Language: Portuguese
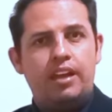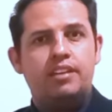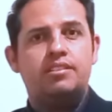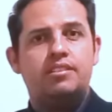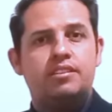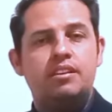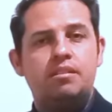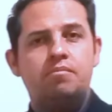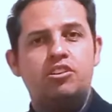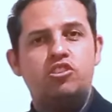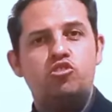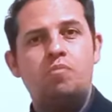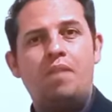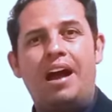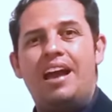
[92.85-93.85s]
em
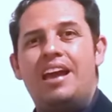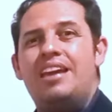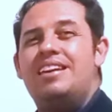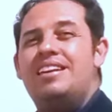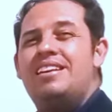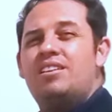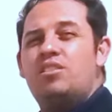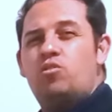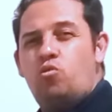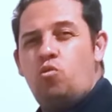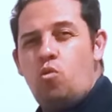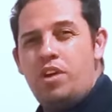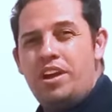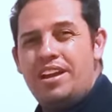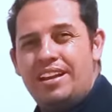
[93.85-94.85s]
cima de uma
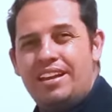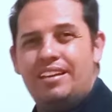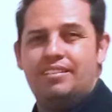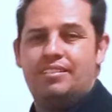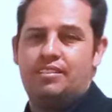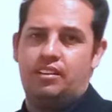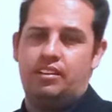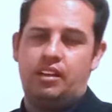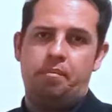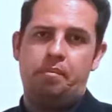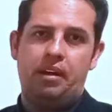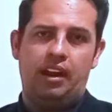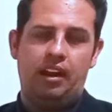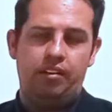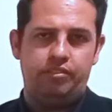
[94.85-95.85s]
incoerência
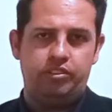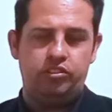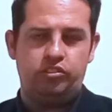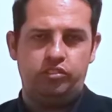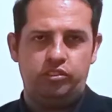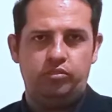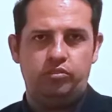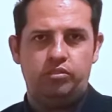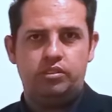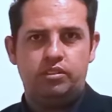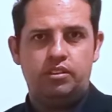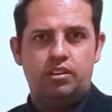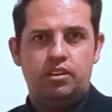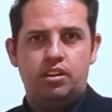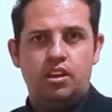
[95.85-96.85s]
da palavra de
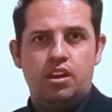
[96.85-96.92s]
Deus.